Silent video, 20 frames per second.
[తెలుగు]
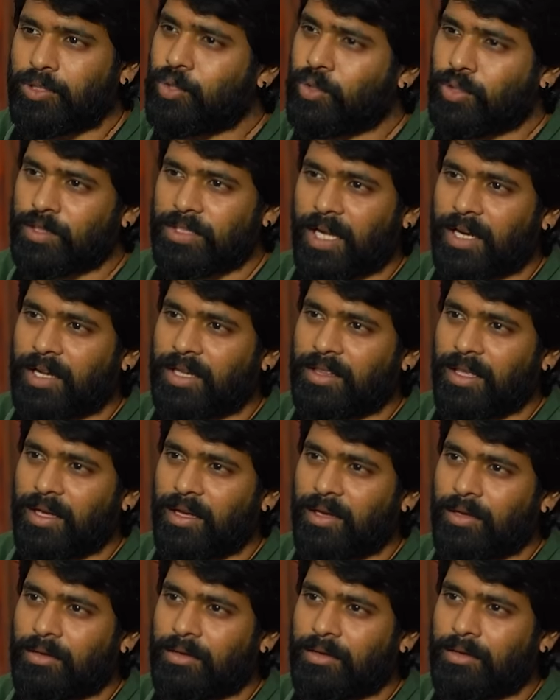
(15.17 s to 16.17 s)
చూడు సంగీత
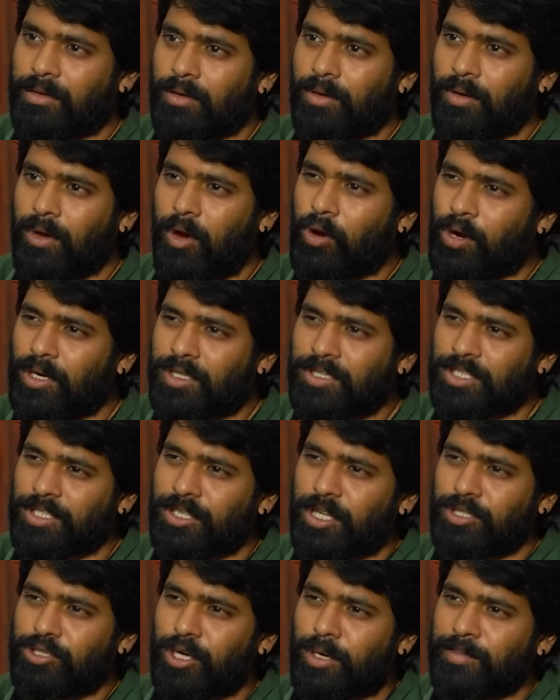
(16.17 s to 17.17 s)
ఒకడు
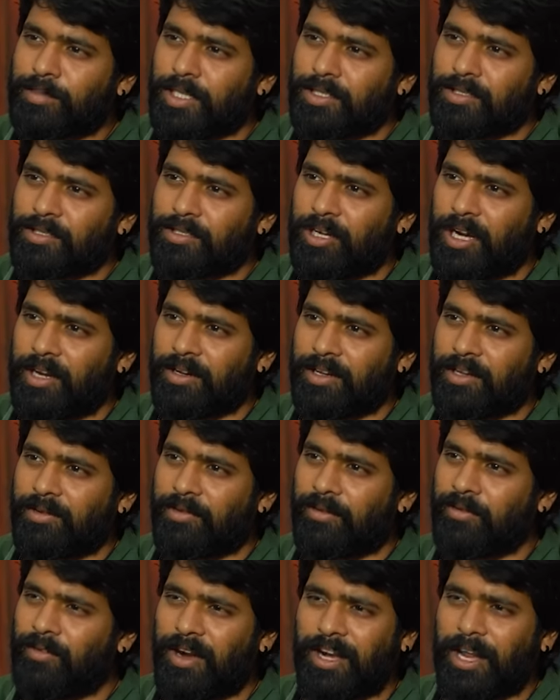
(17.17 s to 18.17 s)
చిన్న జాబ్
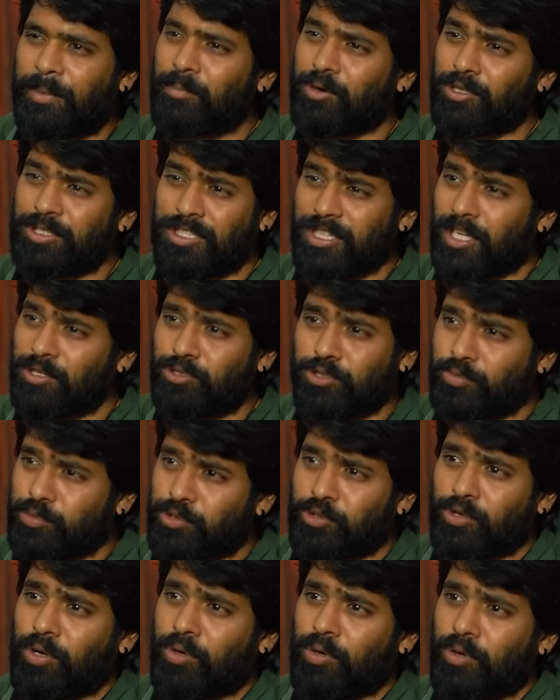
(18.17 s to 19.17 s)
చేస్తున్నాడని వాడిని ఎప్పుడు చిన్న
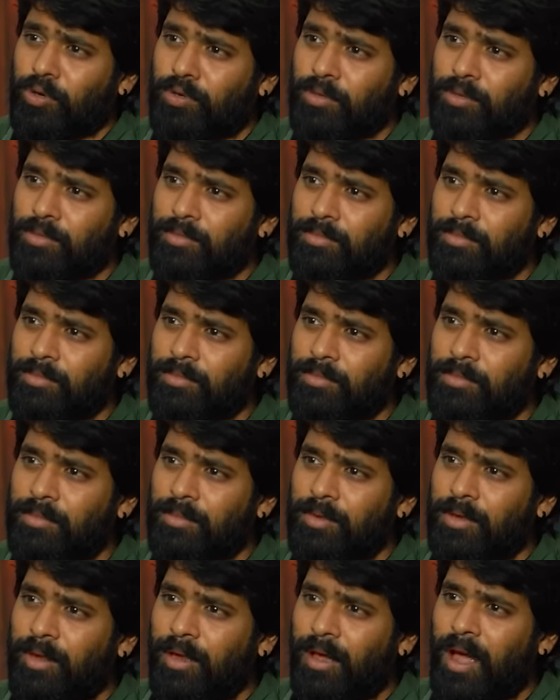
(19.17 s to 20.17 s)
చూపు చూడకూడదు
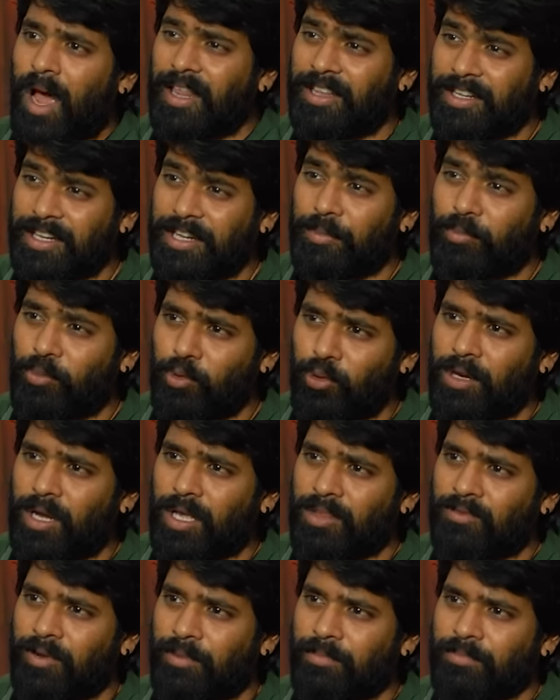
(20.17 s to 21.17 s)
అది నీ
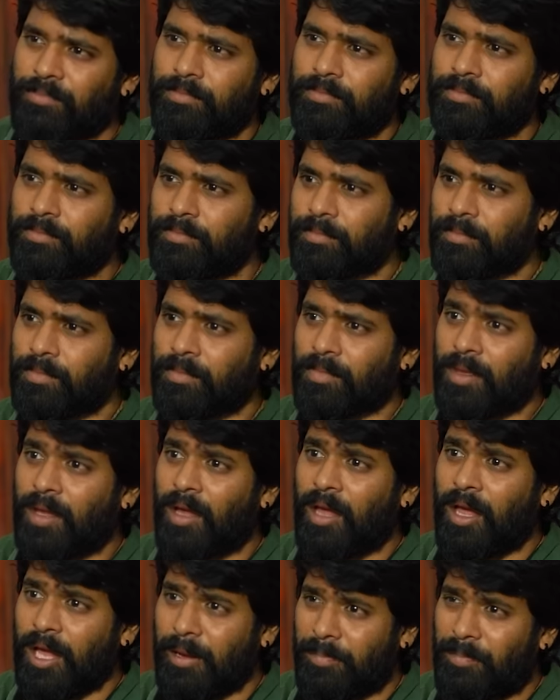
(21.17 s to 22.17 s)
మూర్ఖత్వం
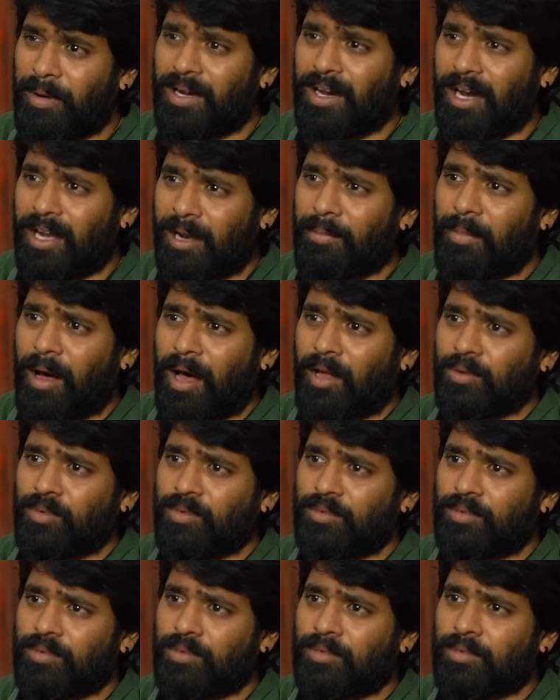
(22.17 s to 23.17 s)
ఇప్పటికైనా
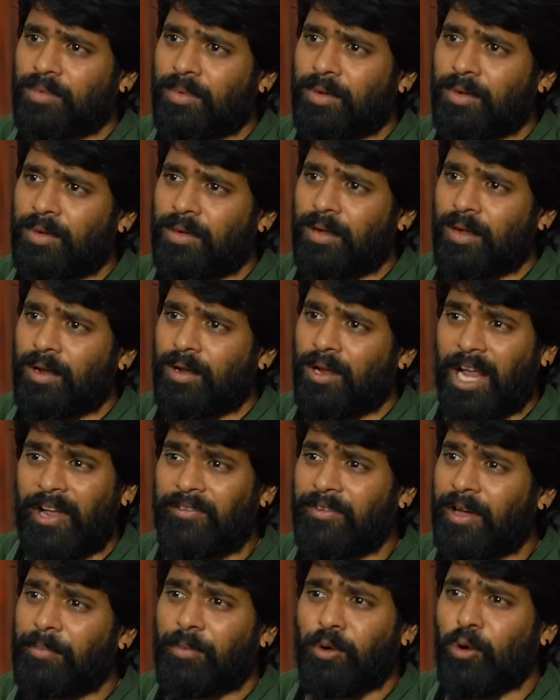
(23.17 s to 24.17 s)
మారు
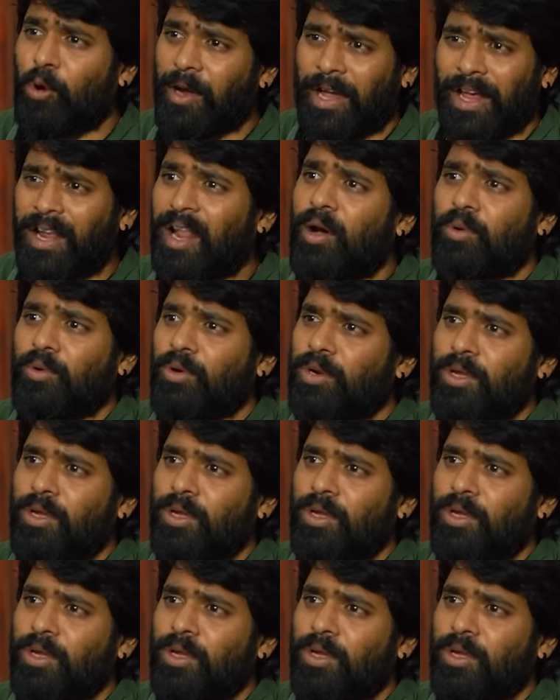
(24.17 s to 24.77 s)
లైఫ్ ఎప్పుడు ఒకేలా